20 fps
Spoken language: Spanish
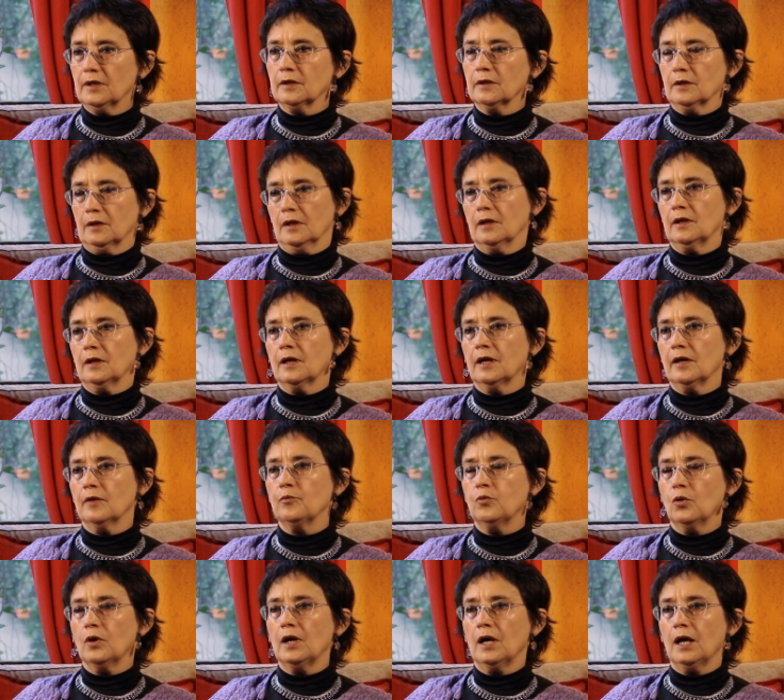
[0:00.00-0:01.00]
en, la
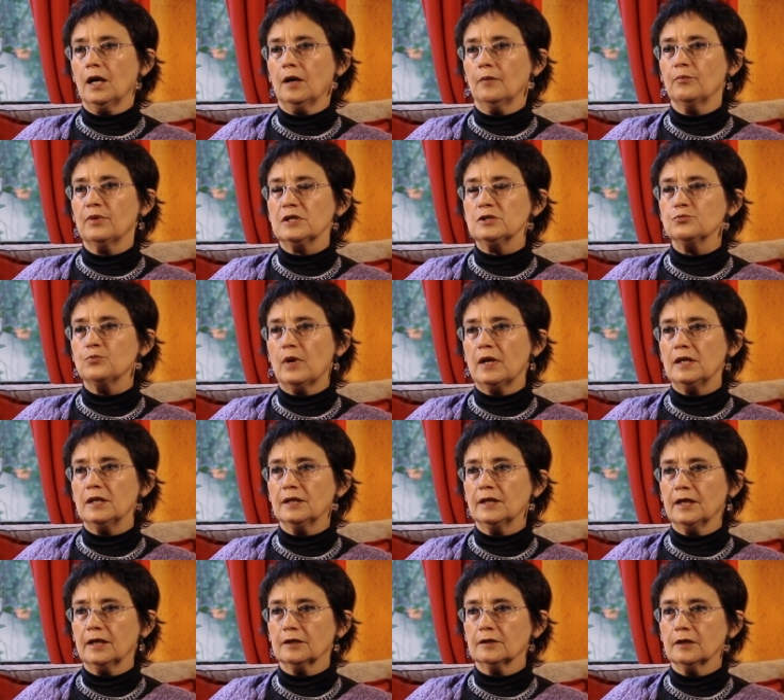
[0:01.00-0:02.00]
época
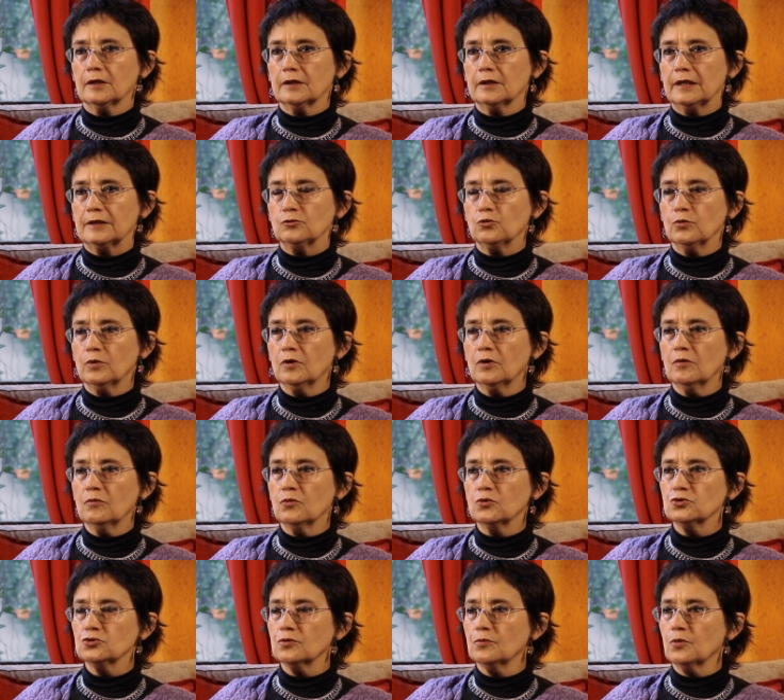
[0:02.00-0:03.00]
prehispánica la tuvieron
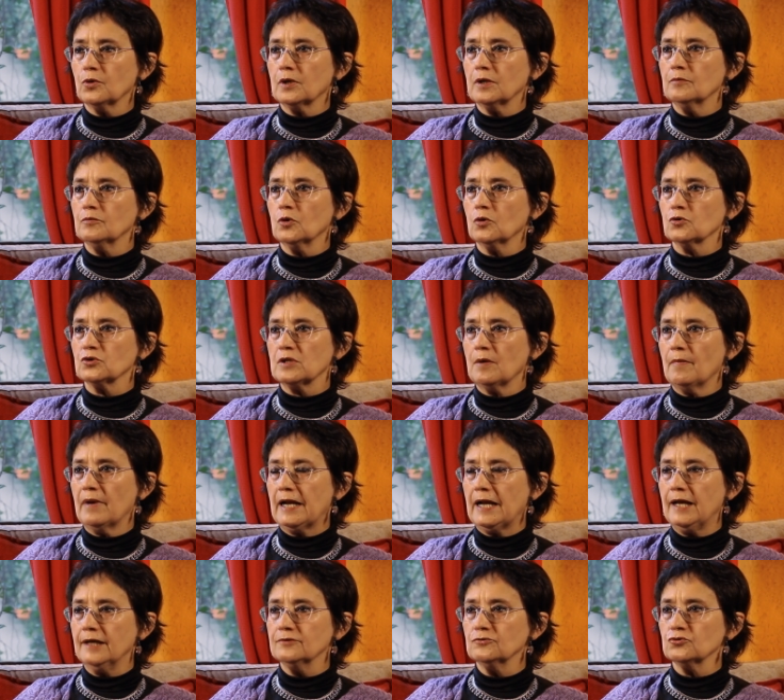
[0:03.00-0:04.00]
mucho, por ejemplo, los
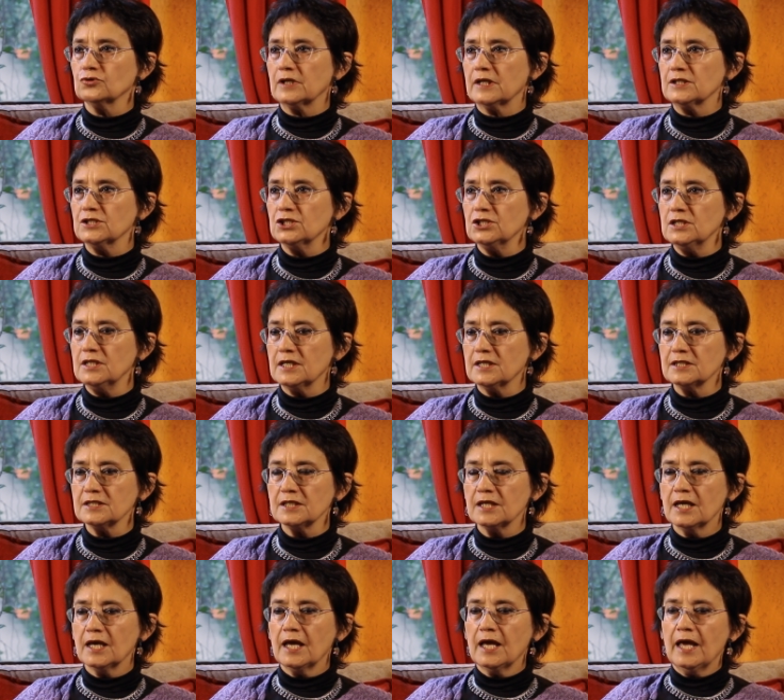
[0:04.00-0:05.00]
amarantos, las chías.
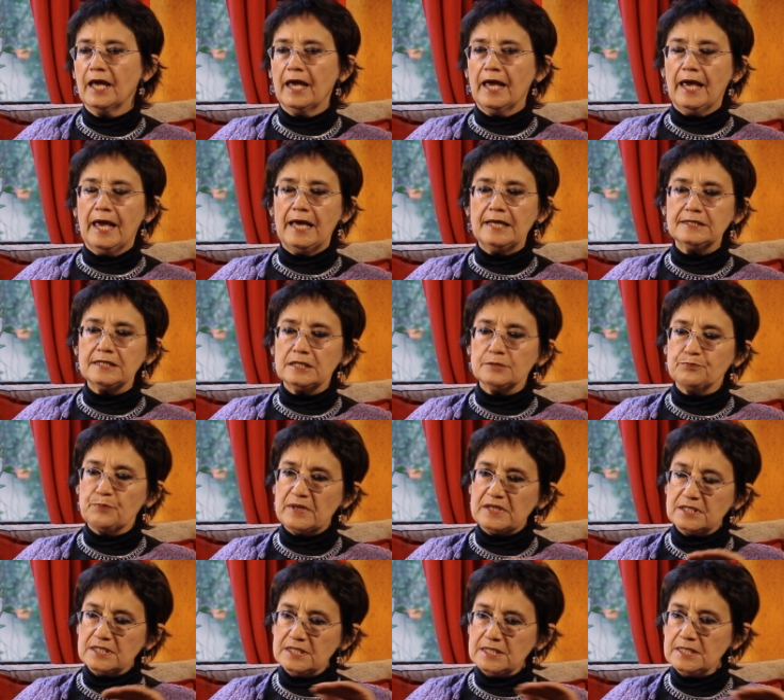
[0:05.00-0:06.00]
Esas
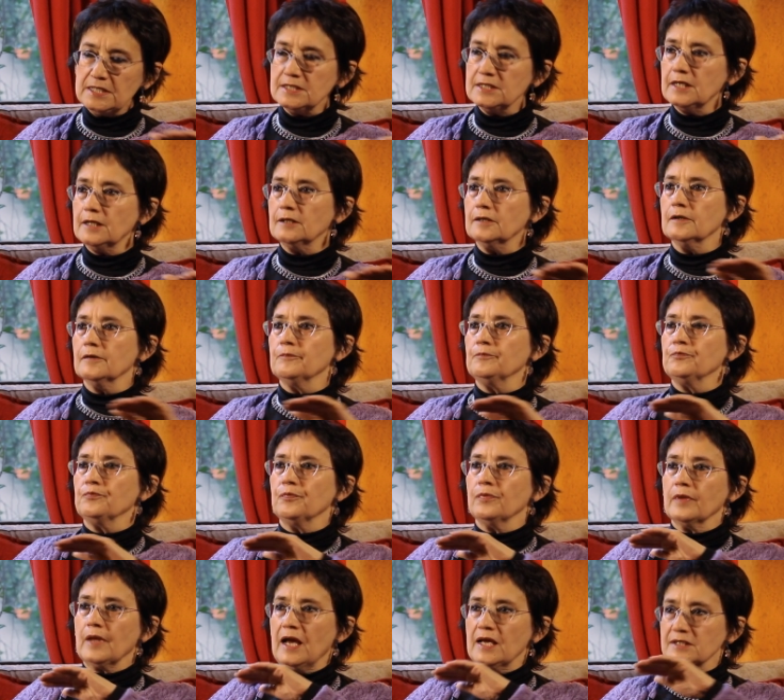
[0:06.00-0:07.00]
persisten
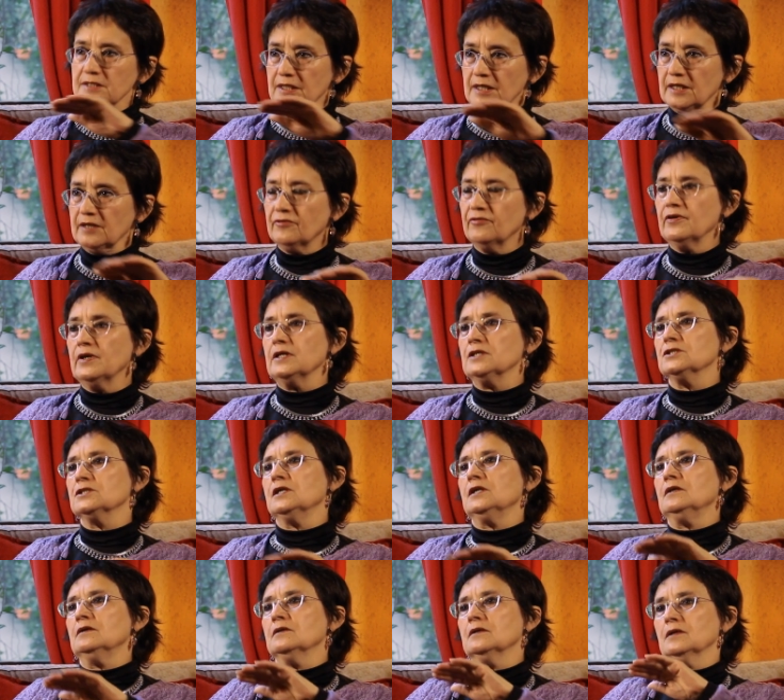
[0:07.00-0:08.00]
hasta la
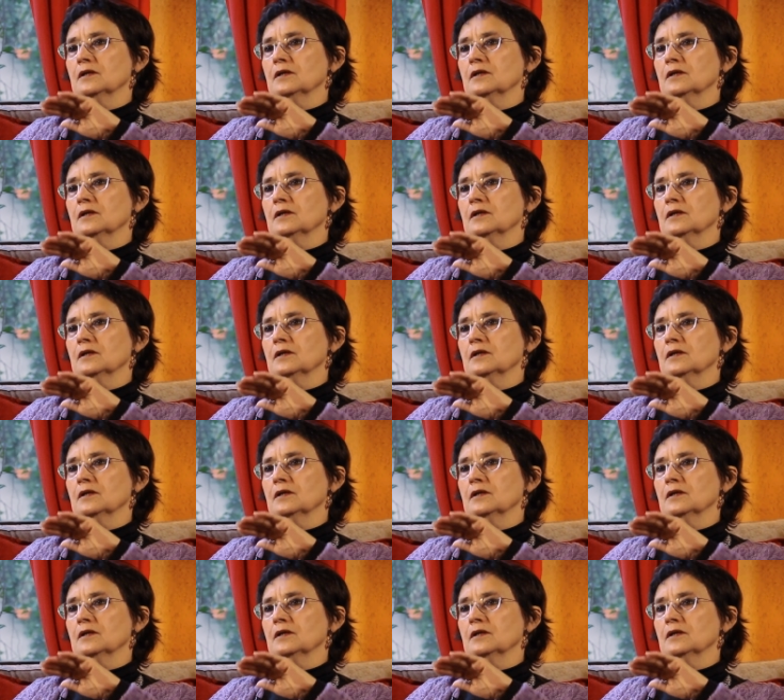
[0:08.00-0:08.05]
fecha.